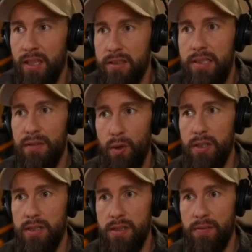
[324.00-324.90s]

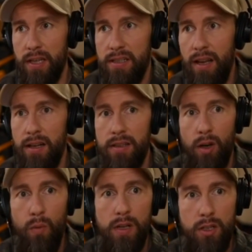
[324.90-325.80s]
Tierfreundlicher zu werden,
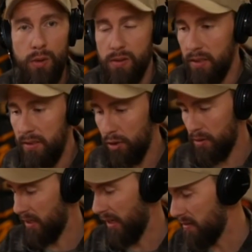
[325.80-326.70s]
nachhaltiger Umweltschutz oder
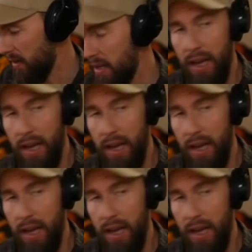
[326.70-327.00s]
tierschutzgerechter